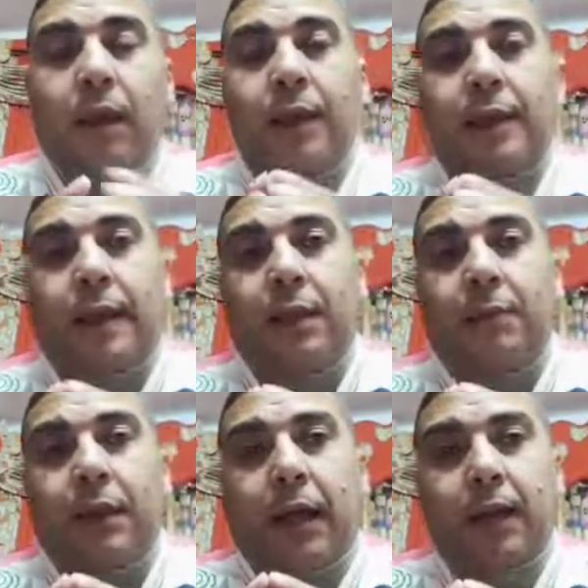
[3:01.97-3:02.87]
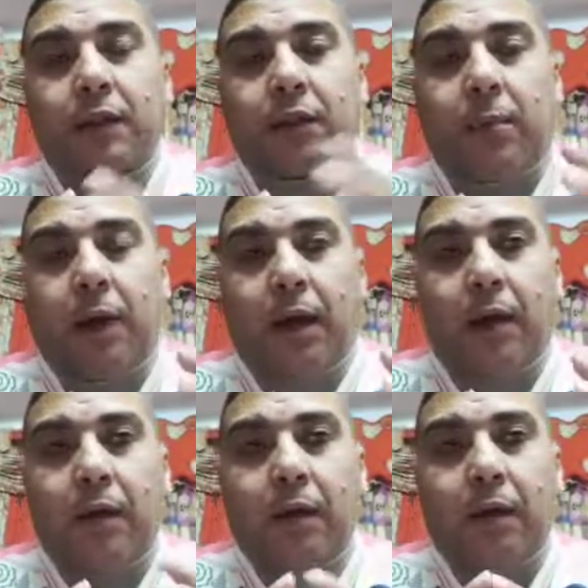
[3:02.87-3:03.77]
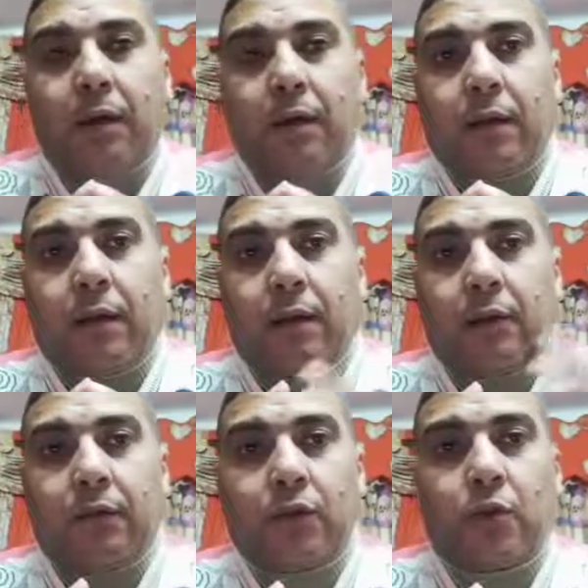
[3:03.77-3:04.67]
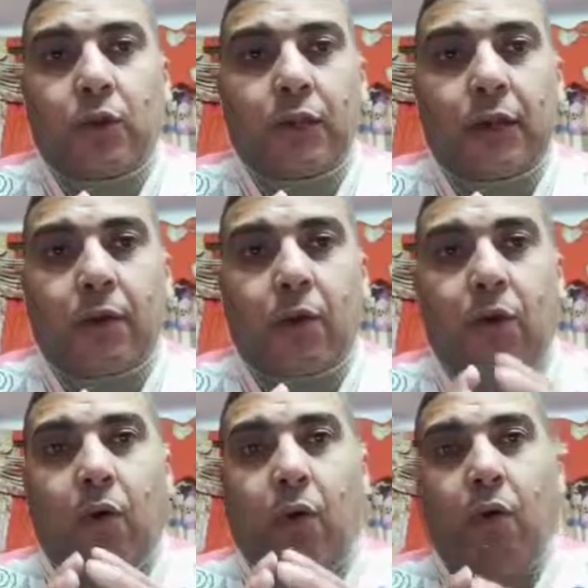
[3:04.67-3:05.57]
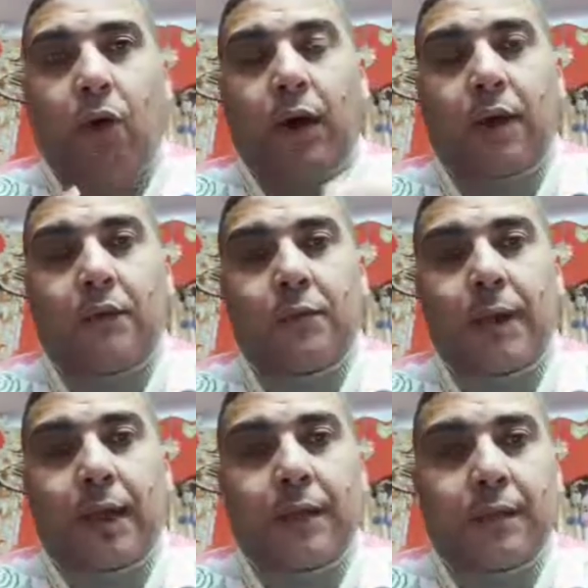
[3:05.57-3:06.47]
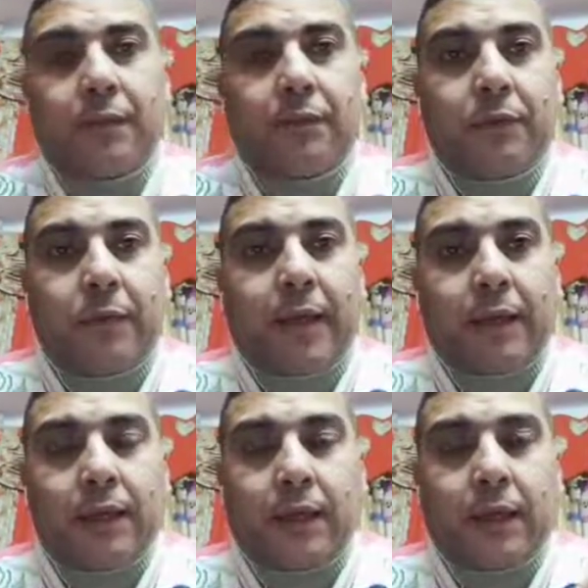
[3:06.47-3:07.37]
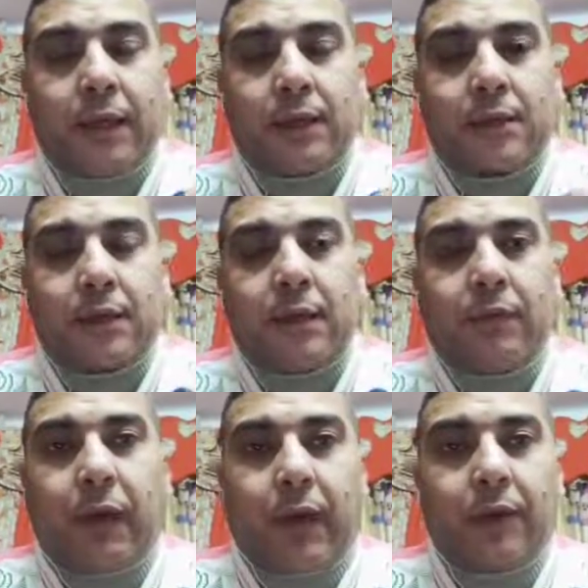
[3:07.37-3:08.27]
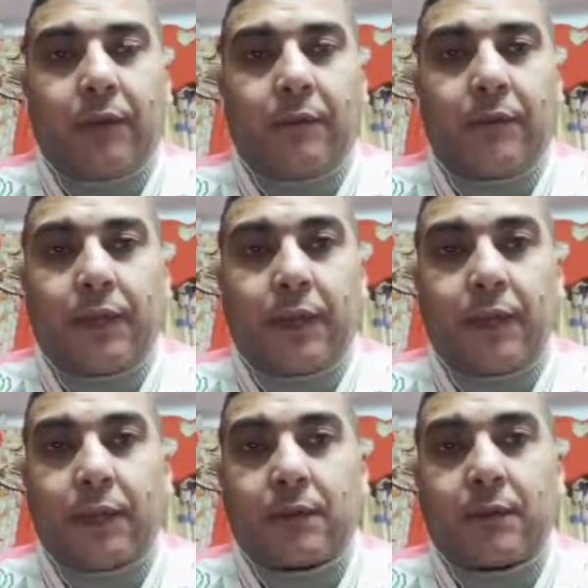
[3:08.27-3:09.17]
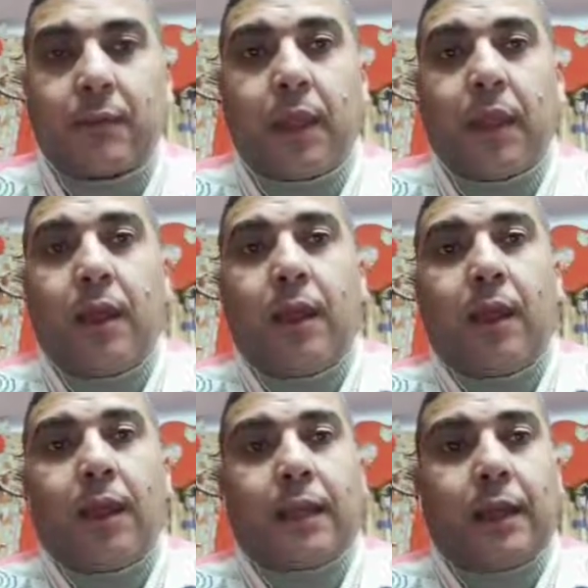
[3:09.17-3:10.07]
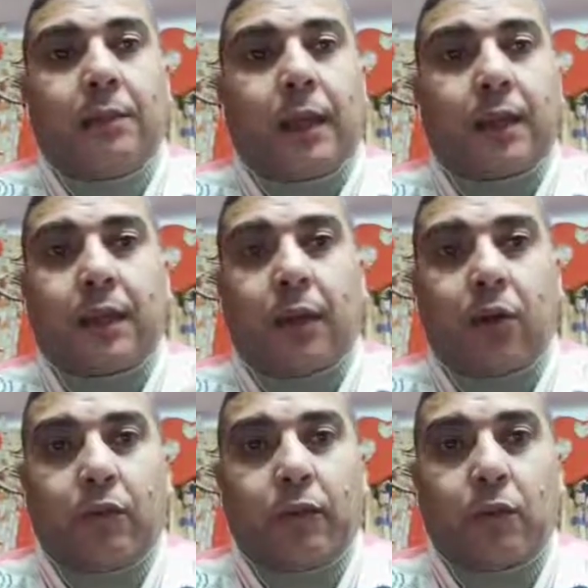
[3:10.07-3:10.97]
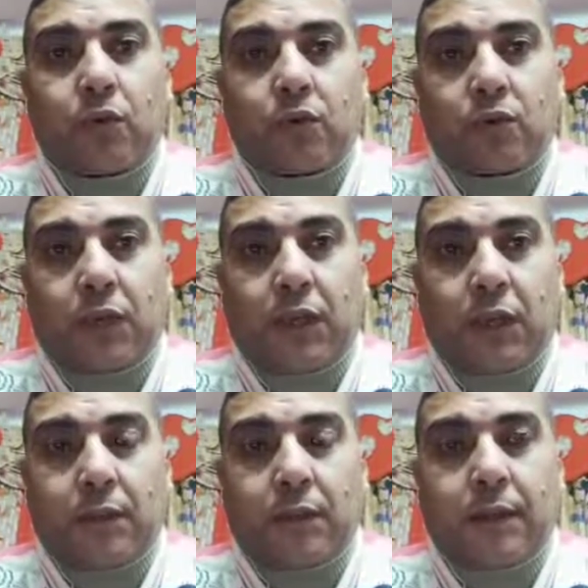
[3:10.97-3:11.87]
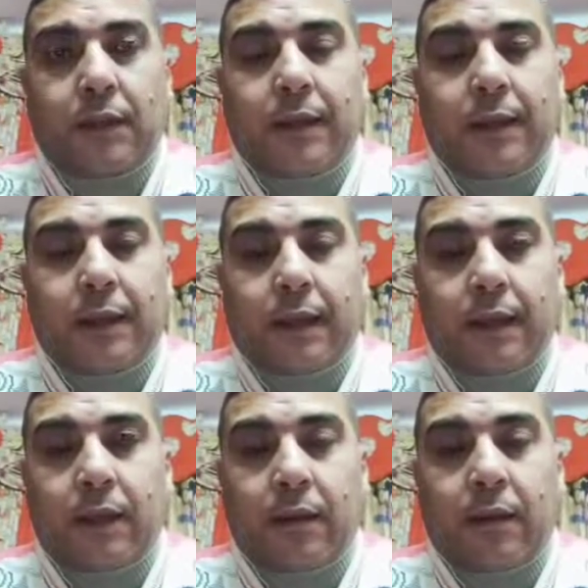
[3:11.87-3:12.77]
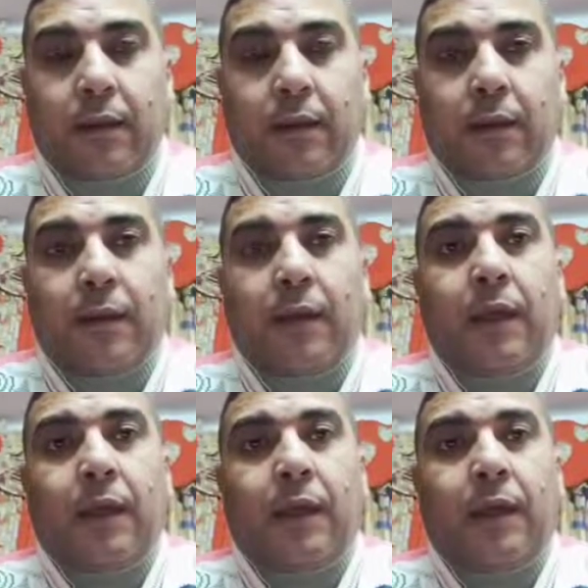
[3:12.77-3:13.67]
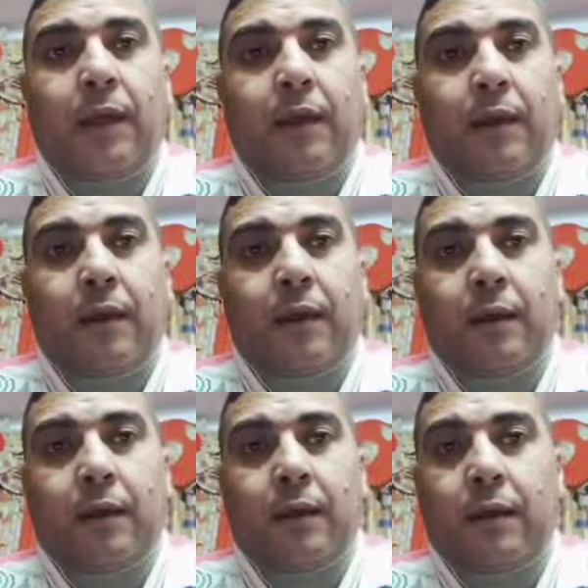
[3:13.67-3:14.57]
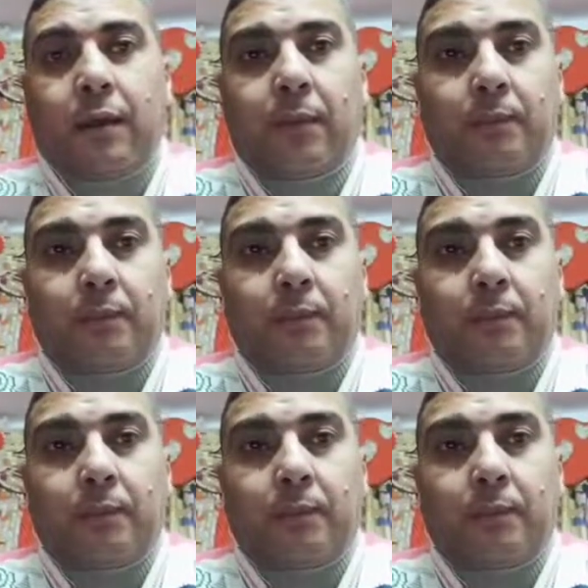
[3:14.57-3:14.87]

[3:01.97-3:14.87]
اتكلمنا عن الطمع آه، في الدنيا وفيما ايدي في بأين الناس اللي في حاجة اللي في ايد الناس اتكلمنا عن التدخل في خصوصيات الغير اه